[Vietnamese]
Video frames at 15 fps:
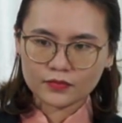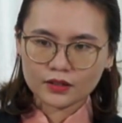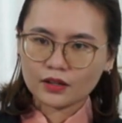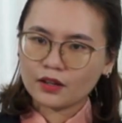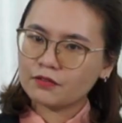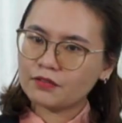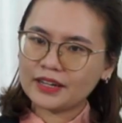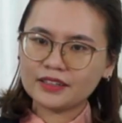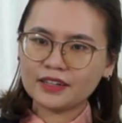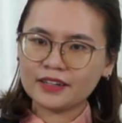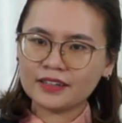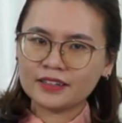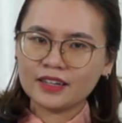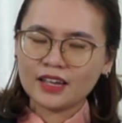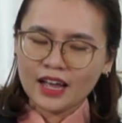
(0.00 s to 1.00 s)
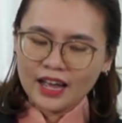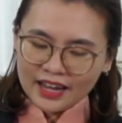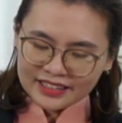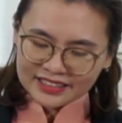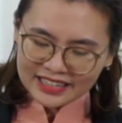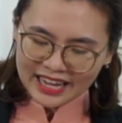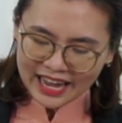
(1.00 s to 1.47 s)
Vậy thì
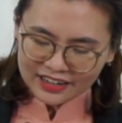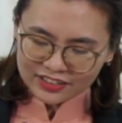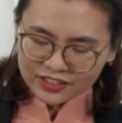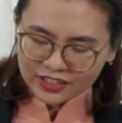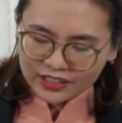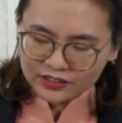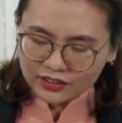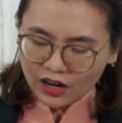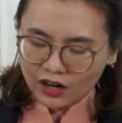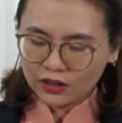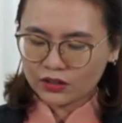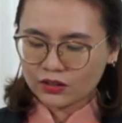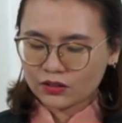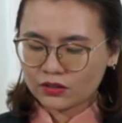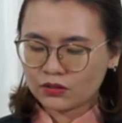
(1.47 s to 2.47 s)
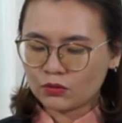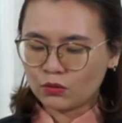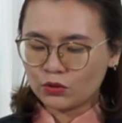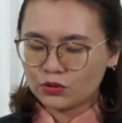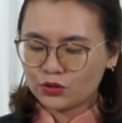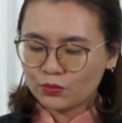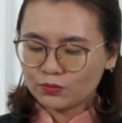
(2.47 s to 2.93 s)
giá trị thật
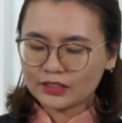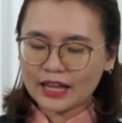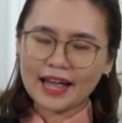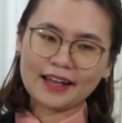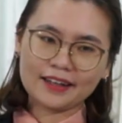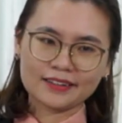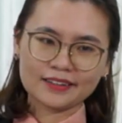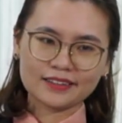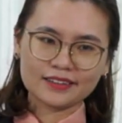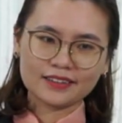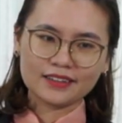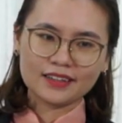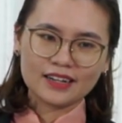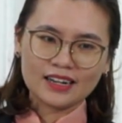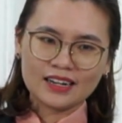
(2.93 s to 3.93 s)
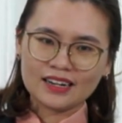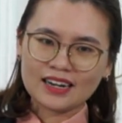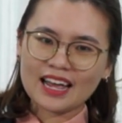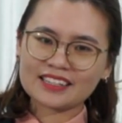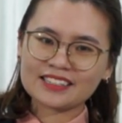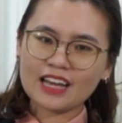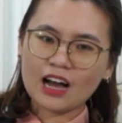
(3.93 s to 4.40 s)
của chúng ta
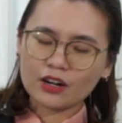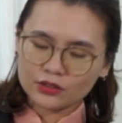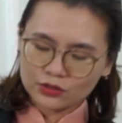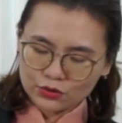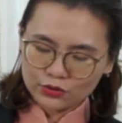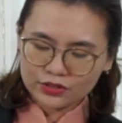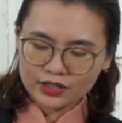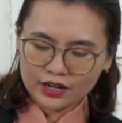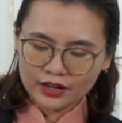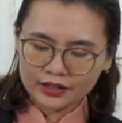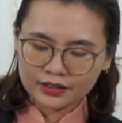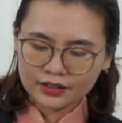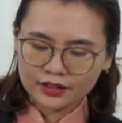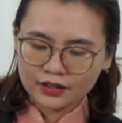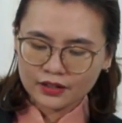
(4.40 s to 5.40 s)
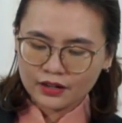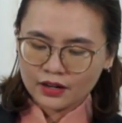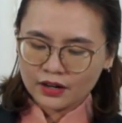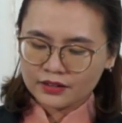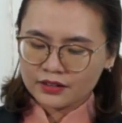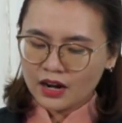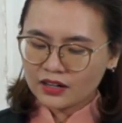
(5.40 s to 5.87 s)
là do Đức Chúa Trời
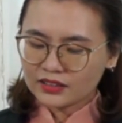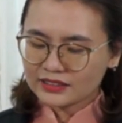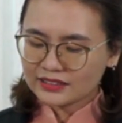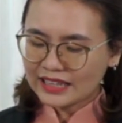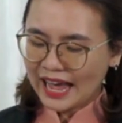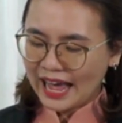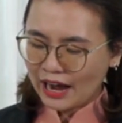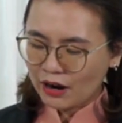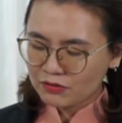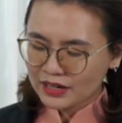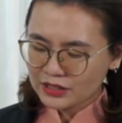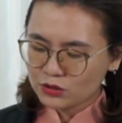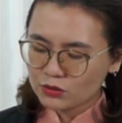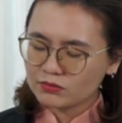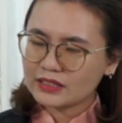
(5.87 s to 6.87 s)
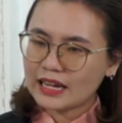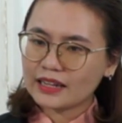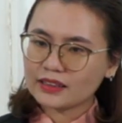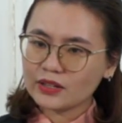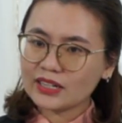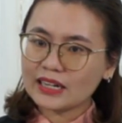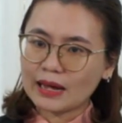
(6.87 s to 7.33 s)
đấng tạo ra chúng ta
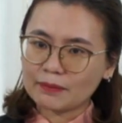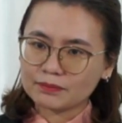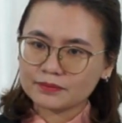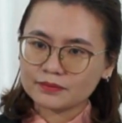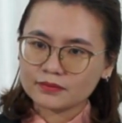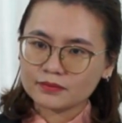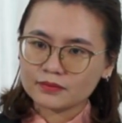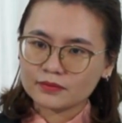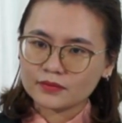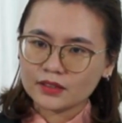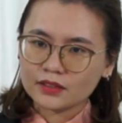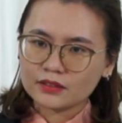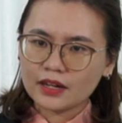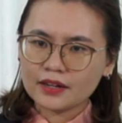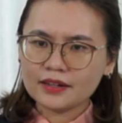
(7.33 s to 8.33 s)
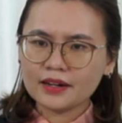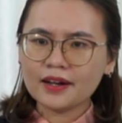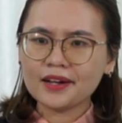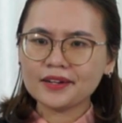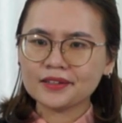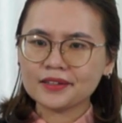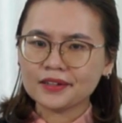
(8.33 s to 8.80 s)
thiết lập. Thế
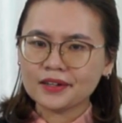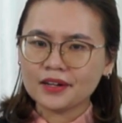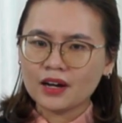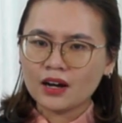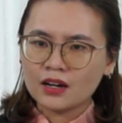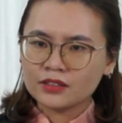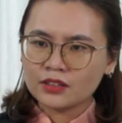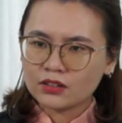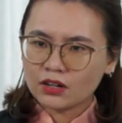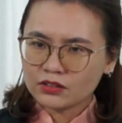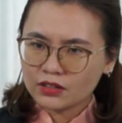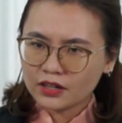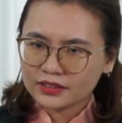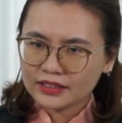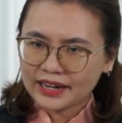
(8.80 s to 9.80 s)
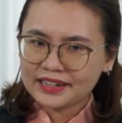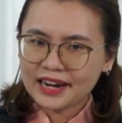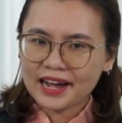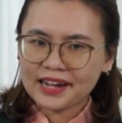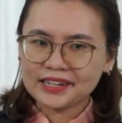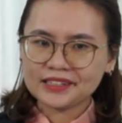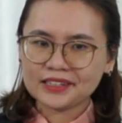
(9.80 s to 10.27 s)
nên, những con ngựa tại
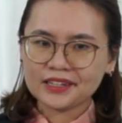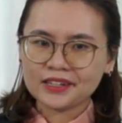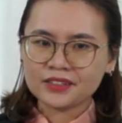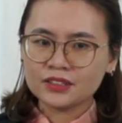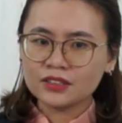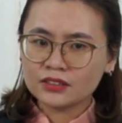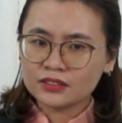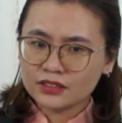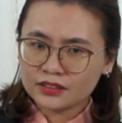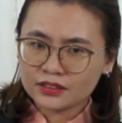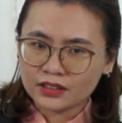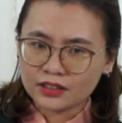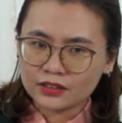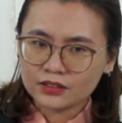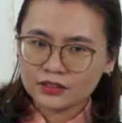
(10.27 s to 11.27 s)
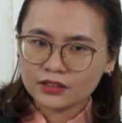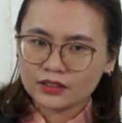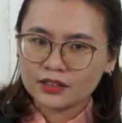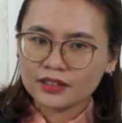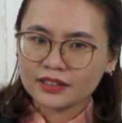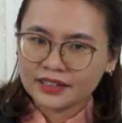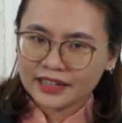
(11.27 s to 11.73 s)
đây, những người nữ,
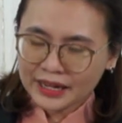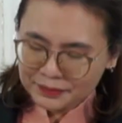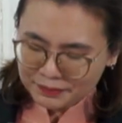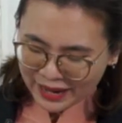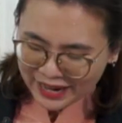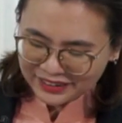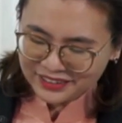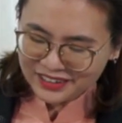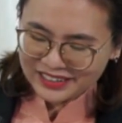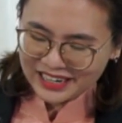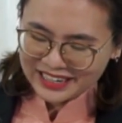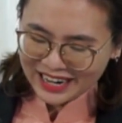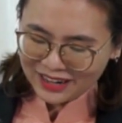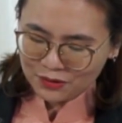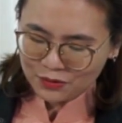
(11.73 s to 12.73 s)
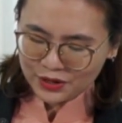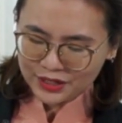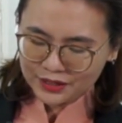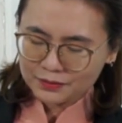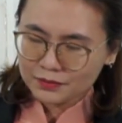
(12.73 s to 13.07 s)
các bạn rất là đáng quý.